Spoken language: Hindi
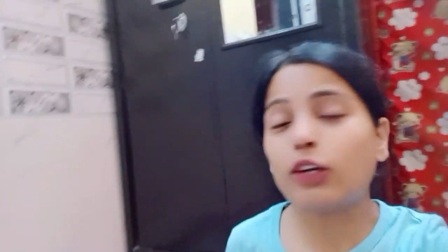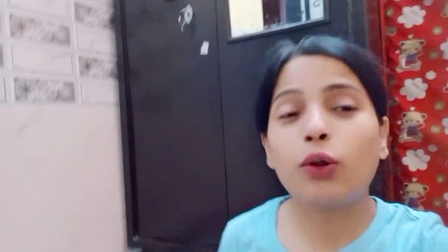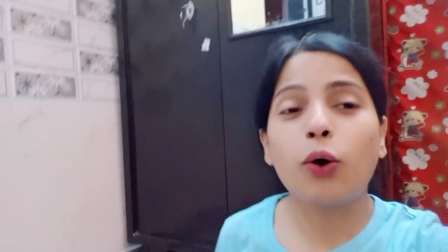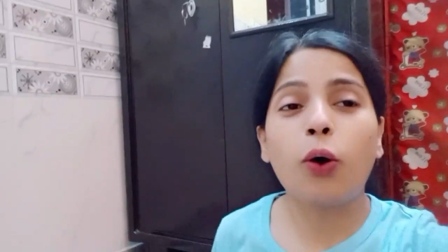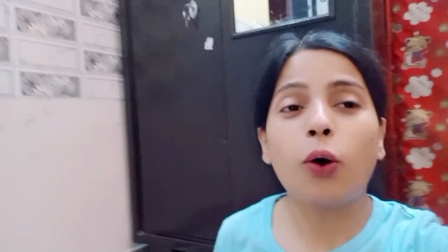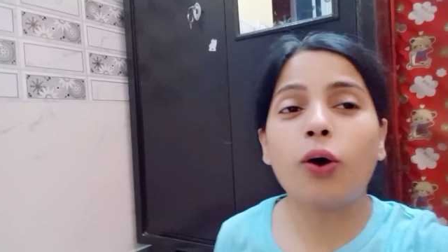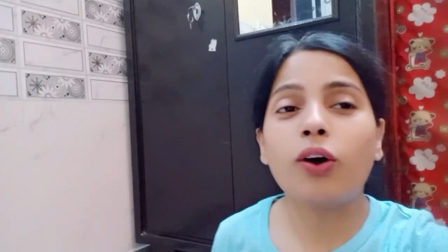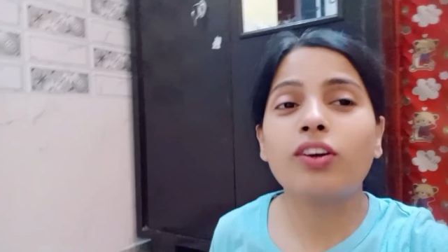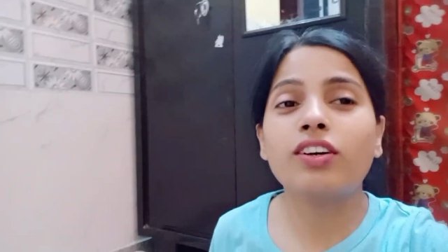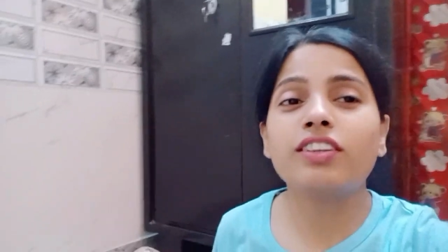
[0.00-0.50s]

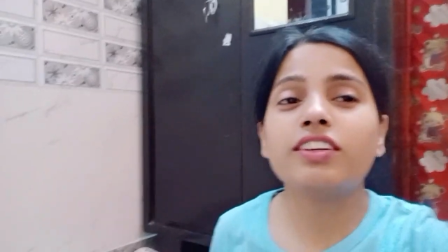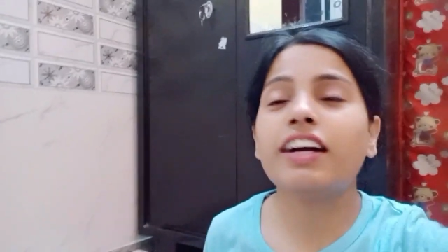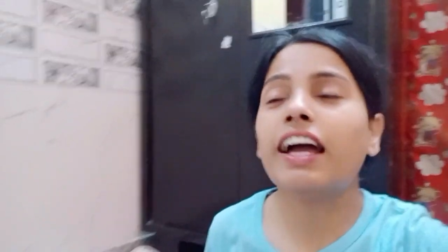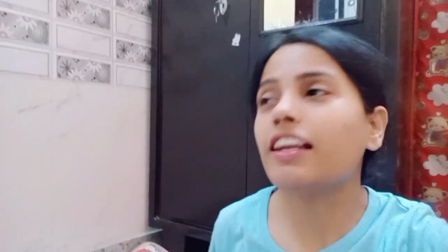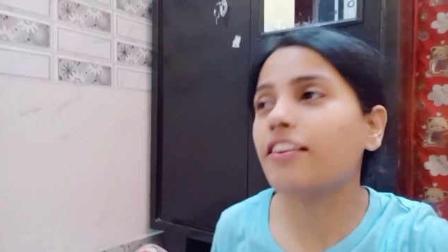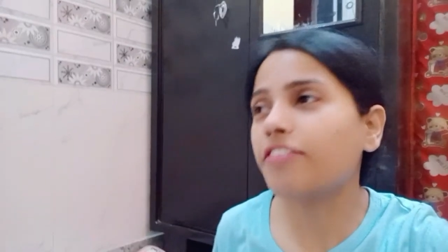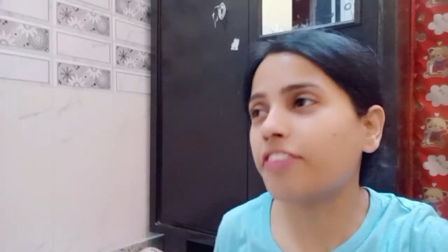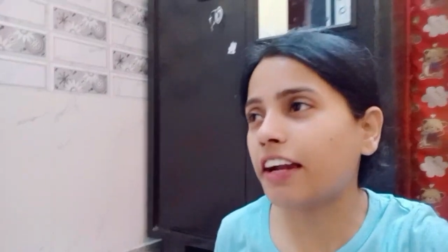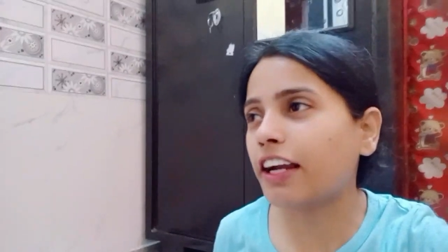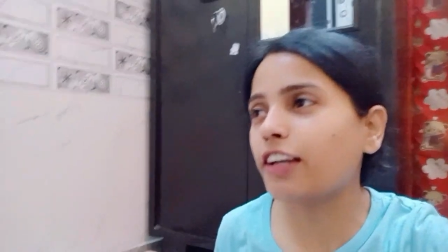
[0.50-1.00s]
डॉग
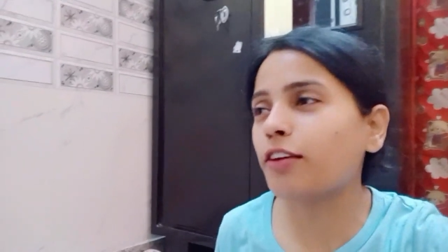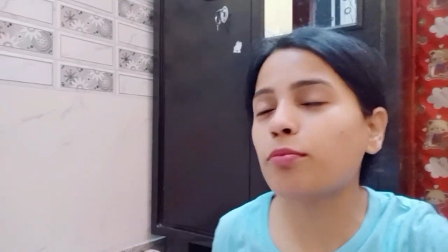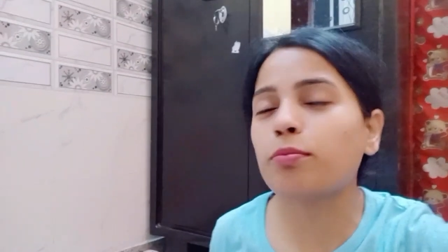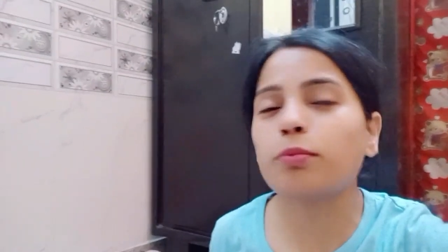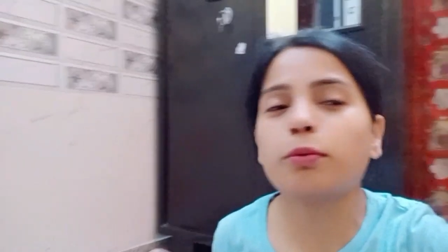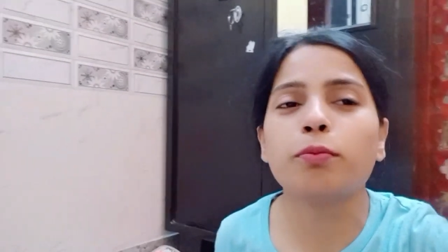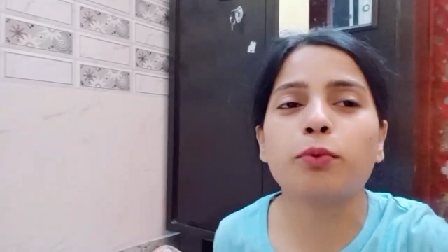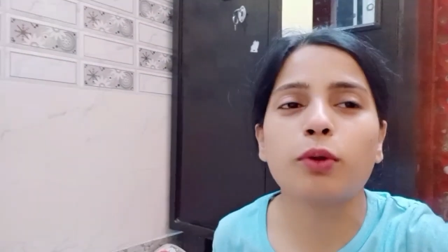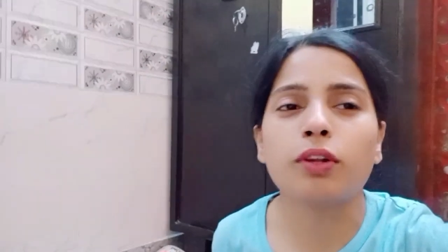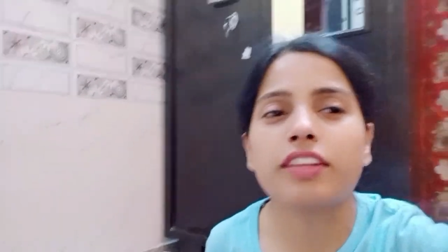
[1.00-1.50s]
एलिफेंट
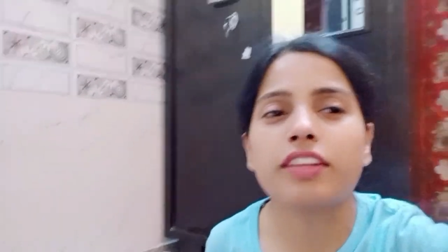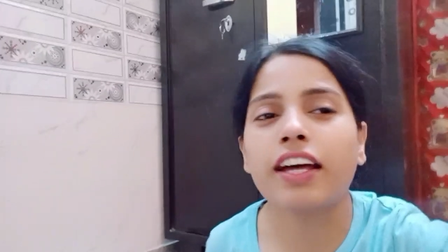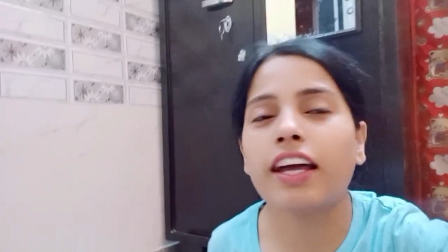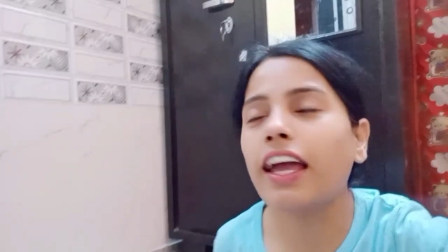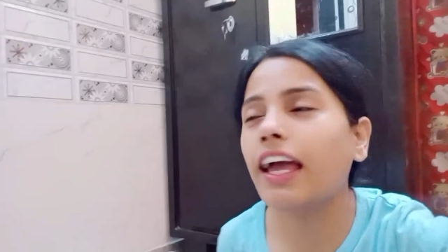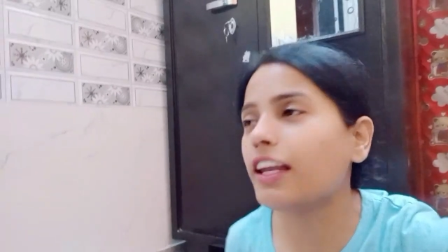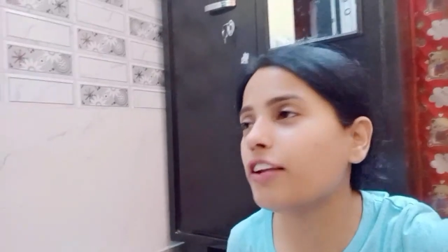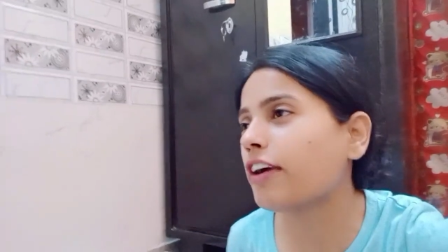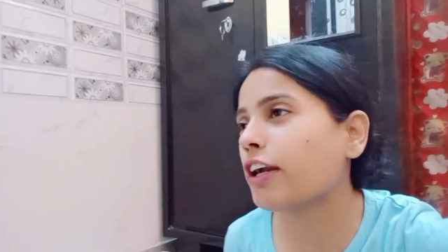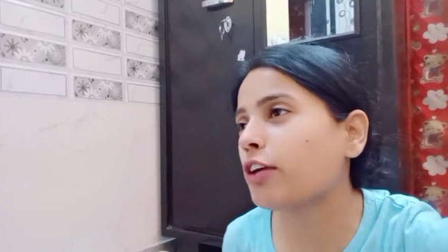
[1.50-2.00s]
भी बोलता
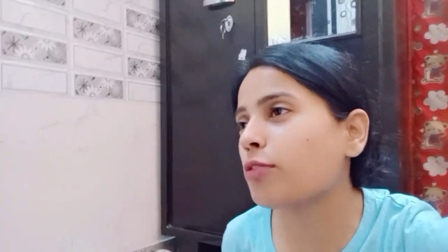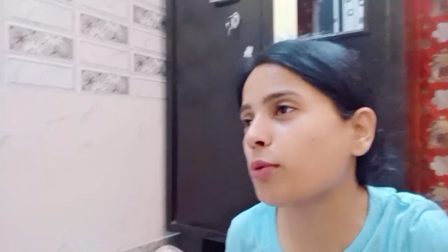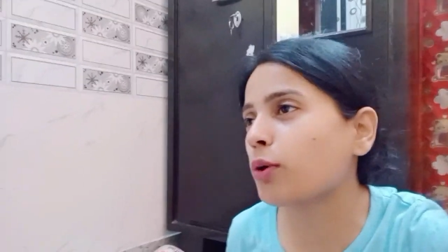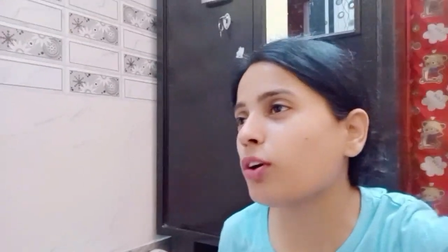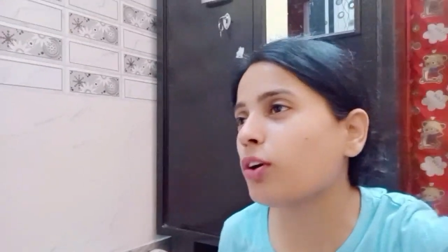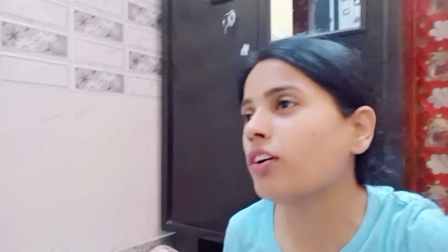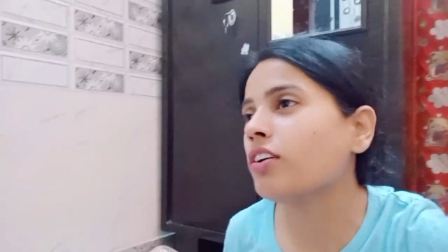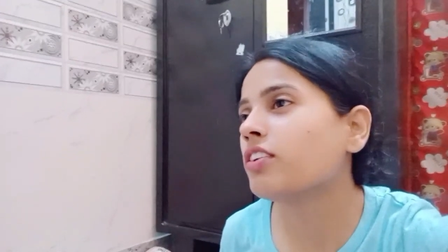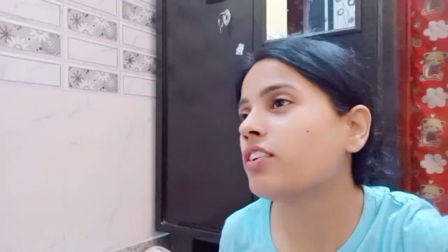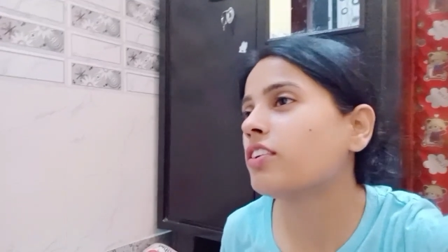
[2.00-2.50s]
है एलिफेंट
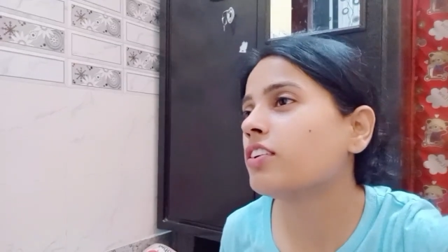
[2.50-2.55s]
बोलो